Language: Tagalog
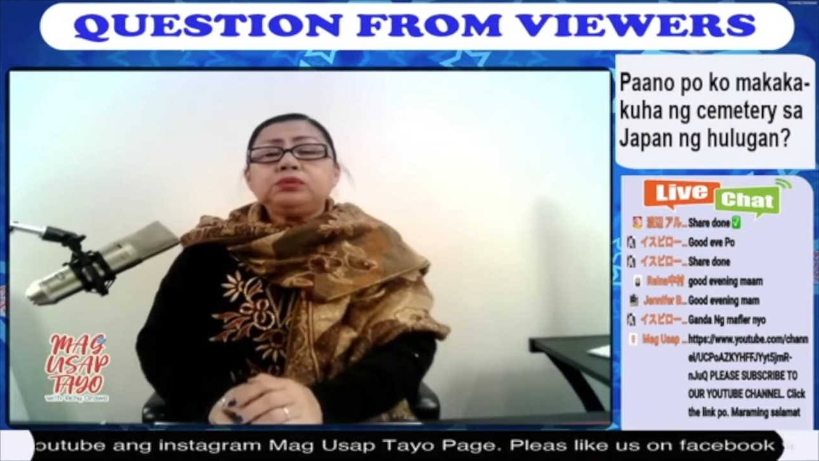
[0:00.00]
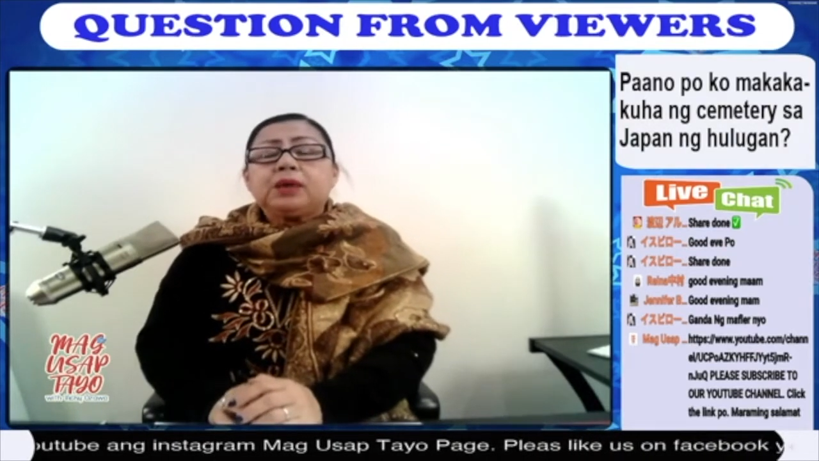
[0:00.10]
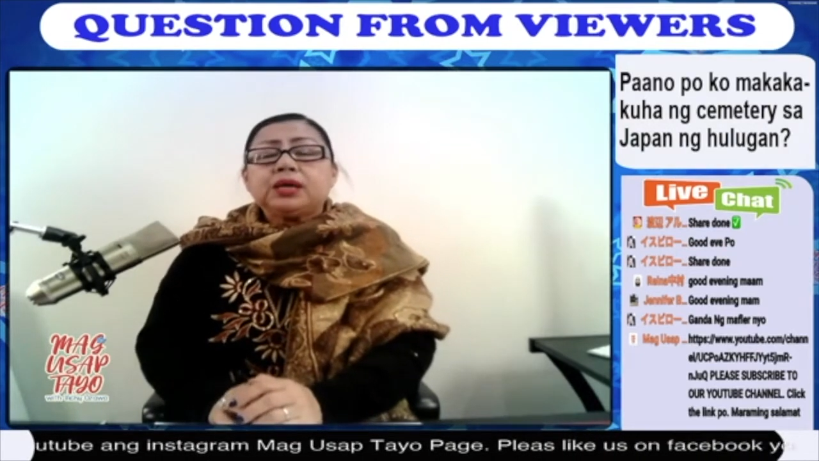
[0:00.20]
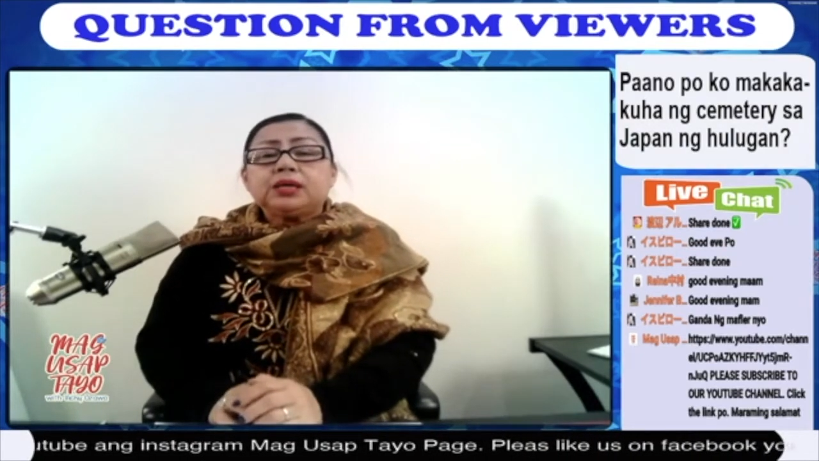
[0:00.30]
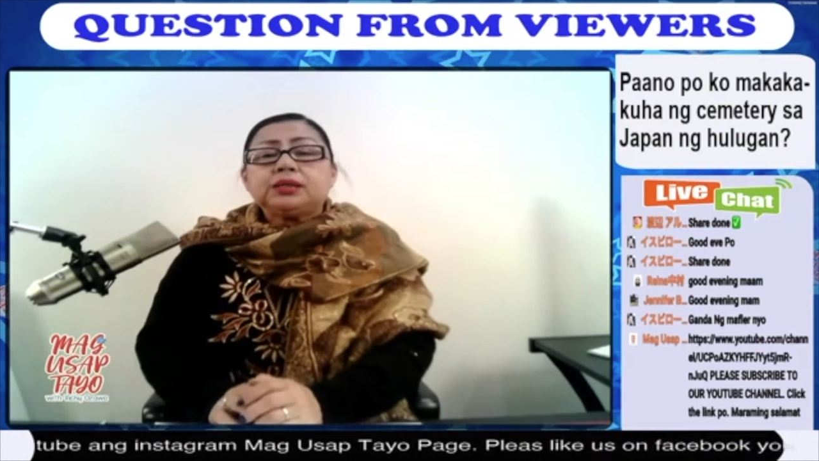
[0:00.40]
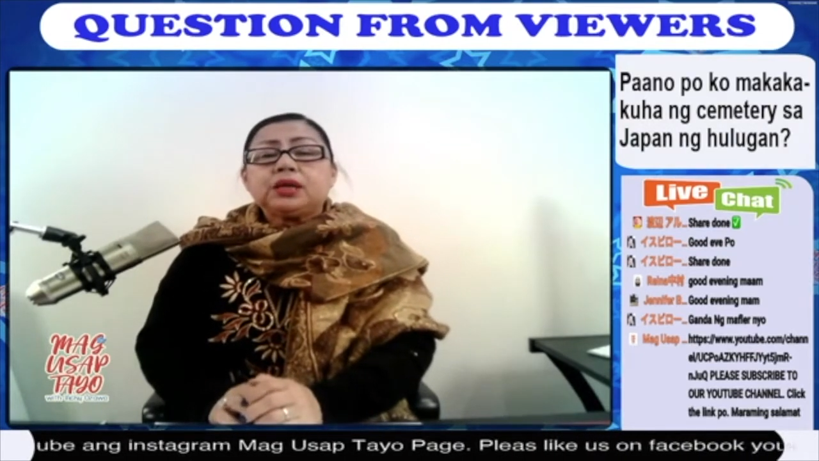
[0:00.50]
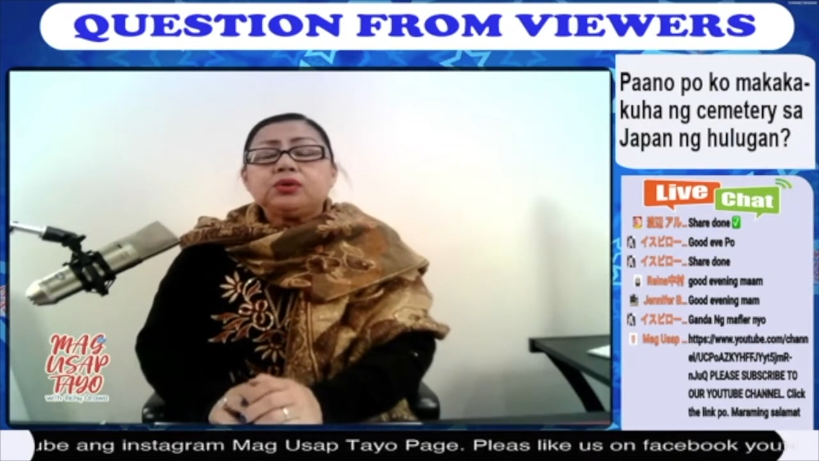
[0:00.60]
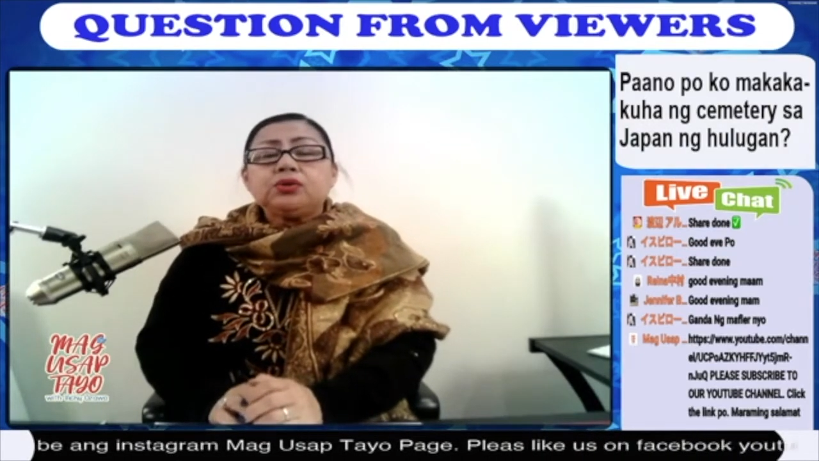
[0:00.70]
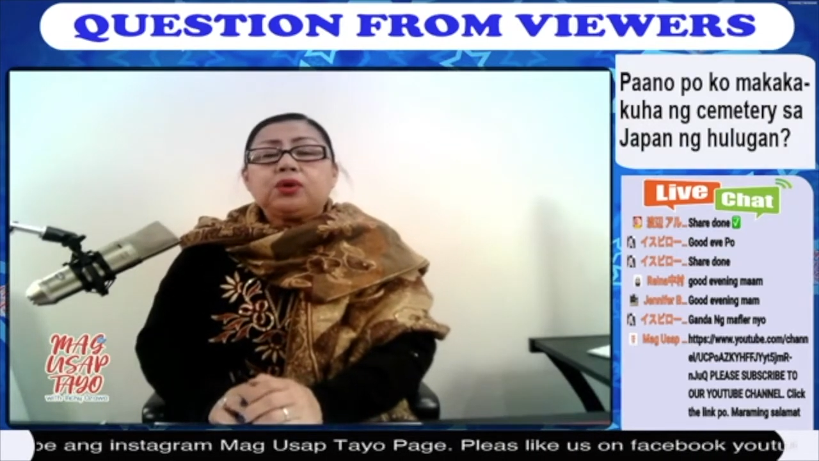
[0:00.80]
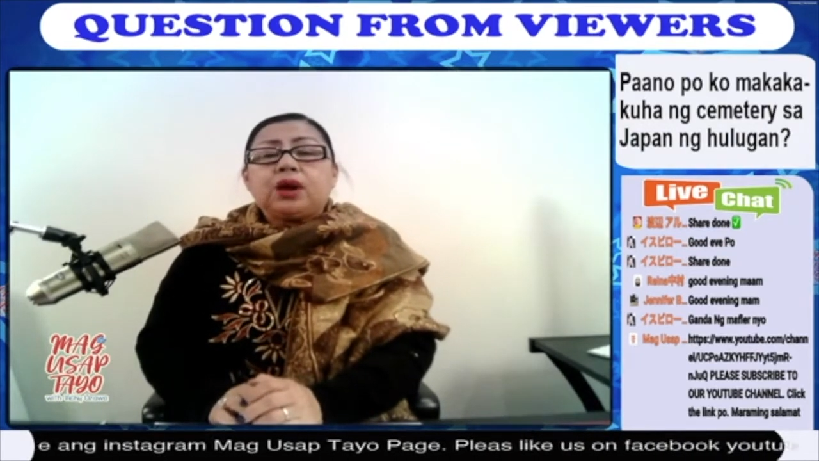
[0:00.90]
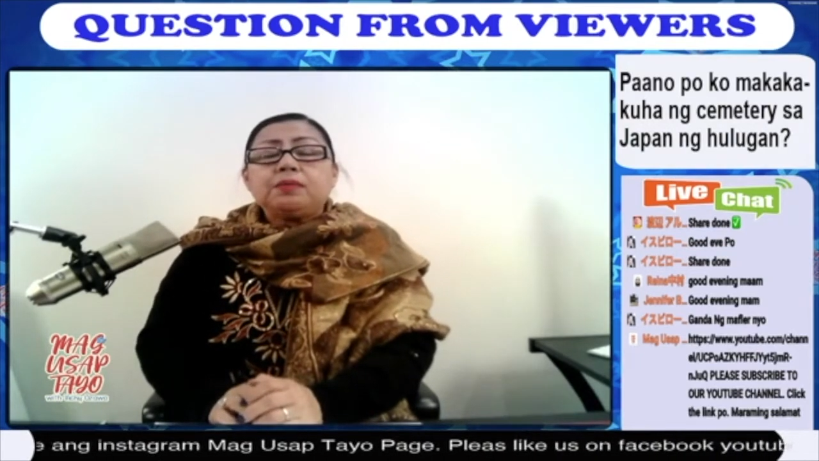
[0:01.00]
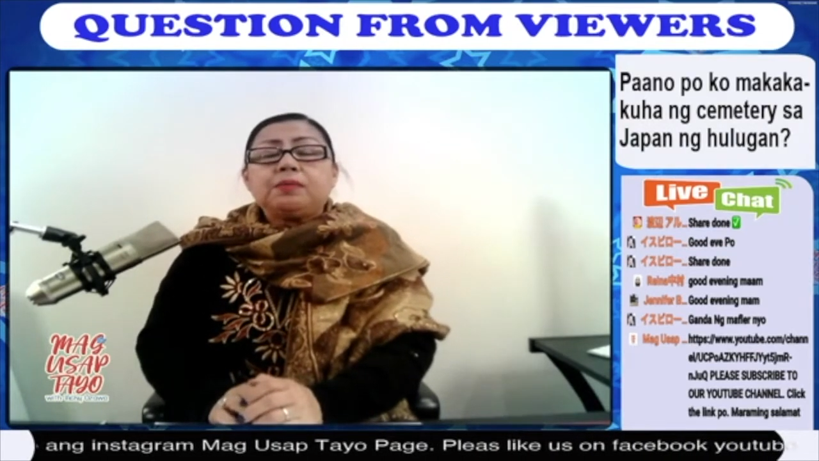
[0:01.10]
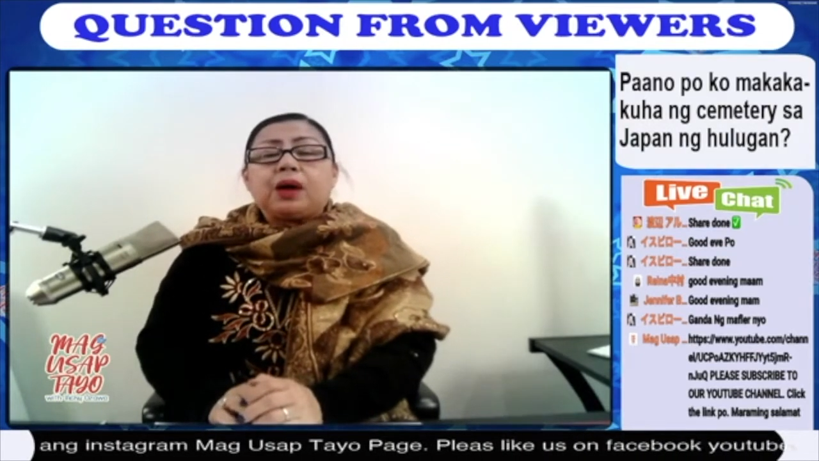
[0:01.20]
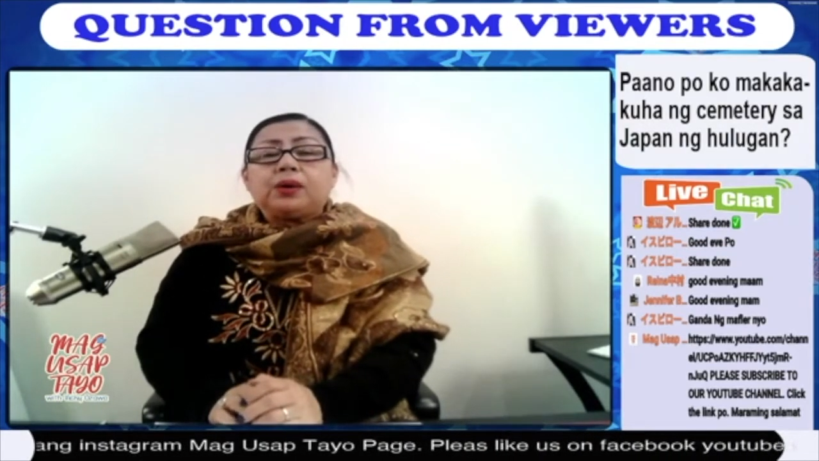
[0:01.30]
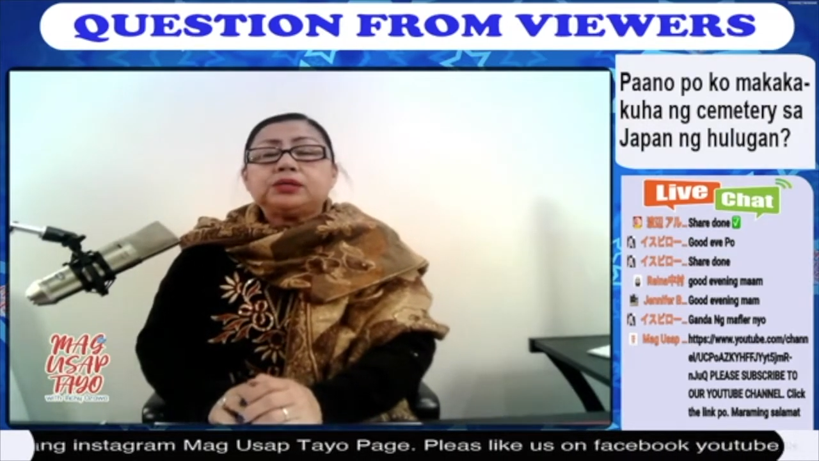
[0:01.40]
Makikita niyo yung
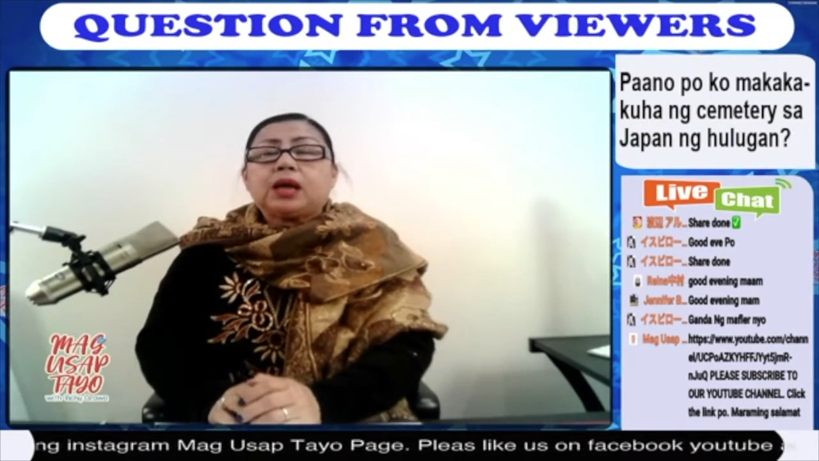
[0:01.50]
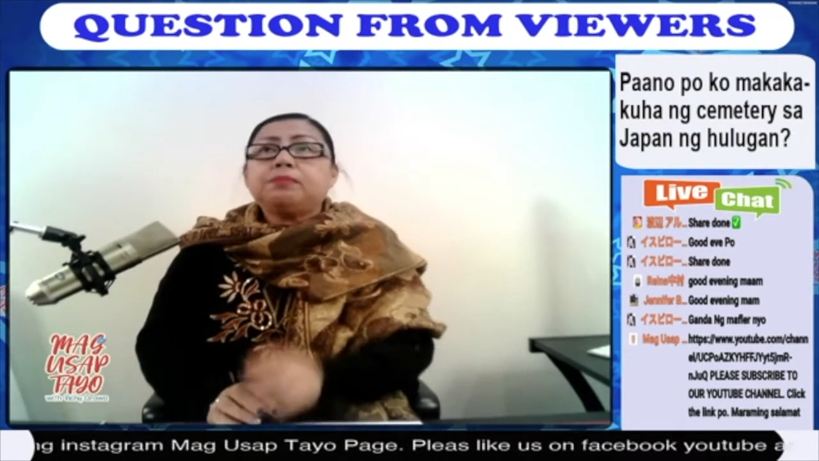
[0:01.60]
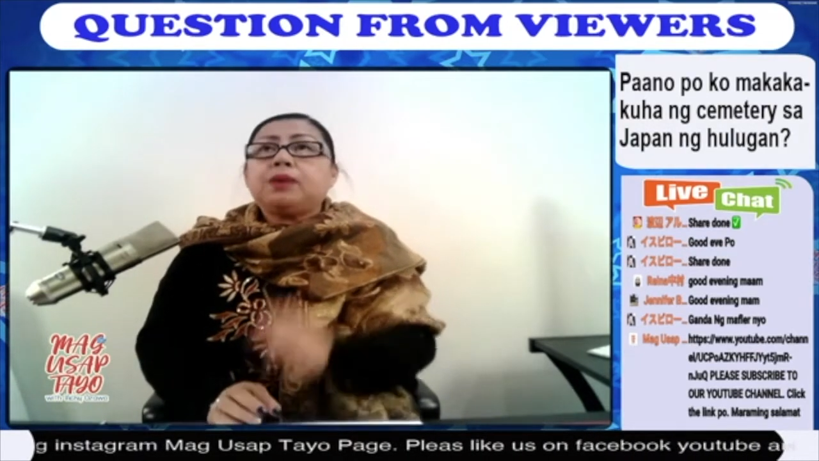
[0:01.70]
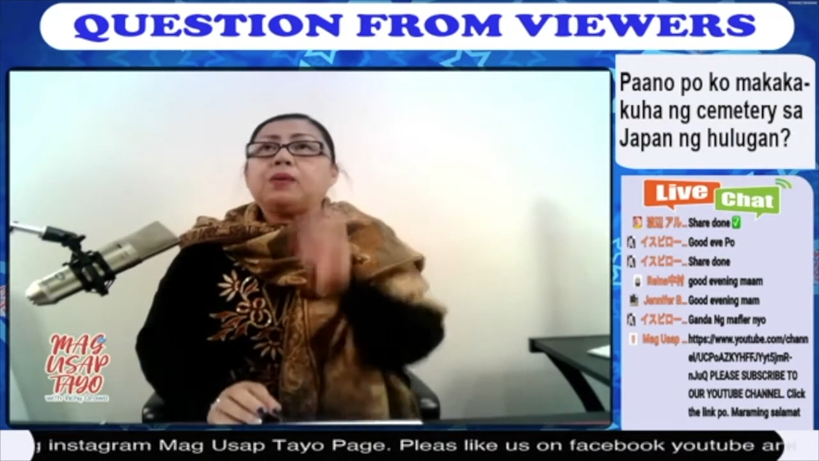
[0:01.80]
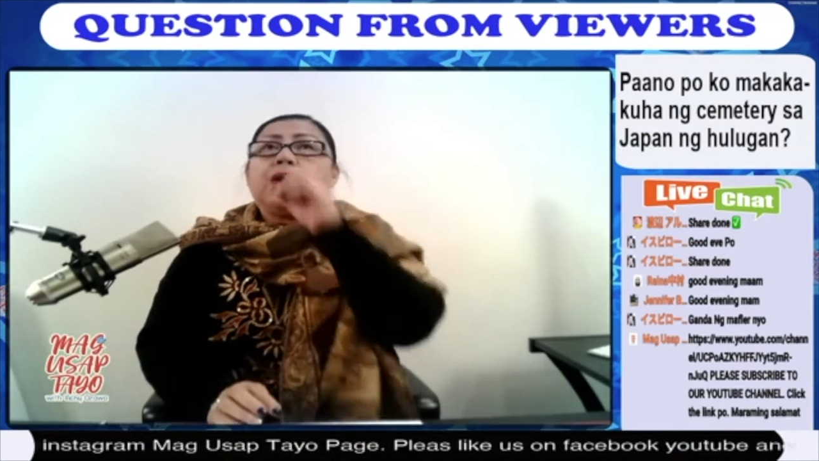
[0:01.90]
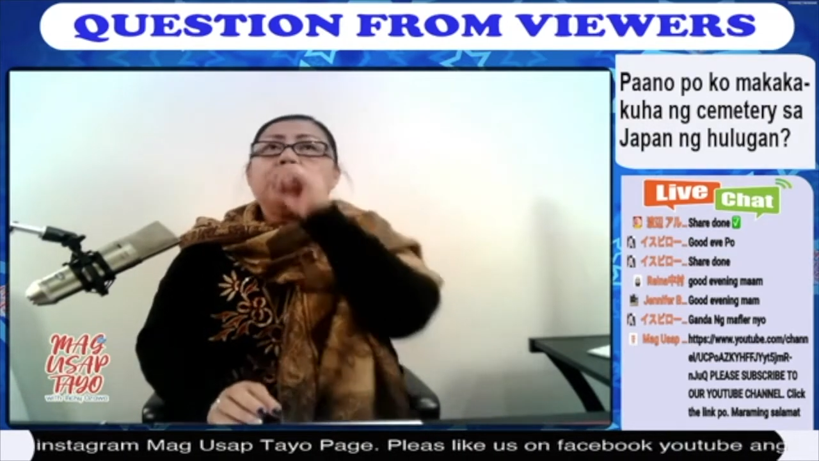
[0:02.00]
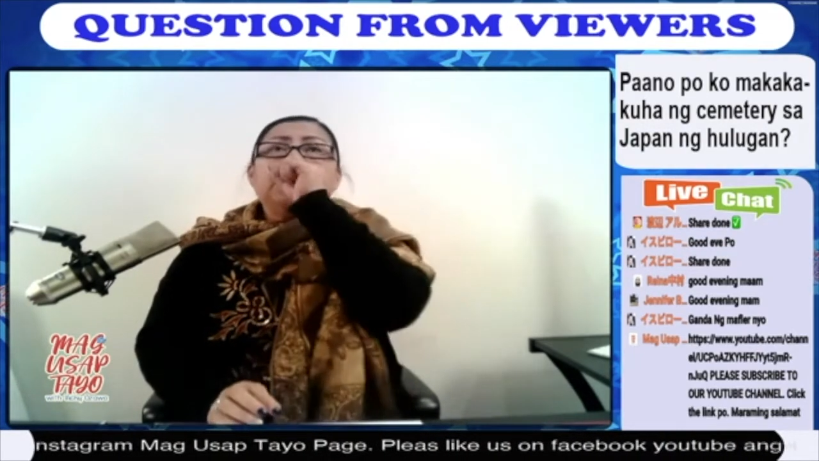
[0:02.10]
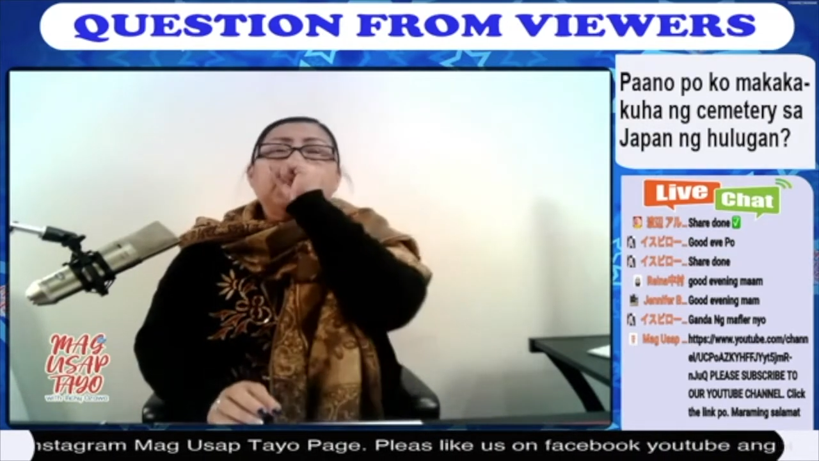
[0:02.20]
halimbawa sa halimbawa,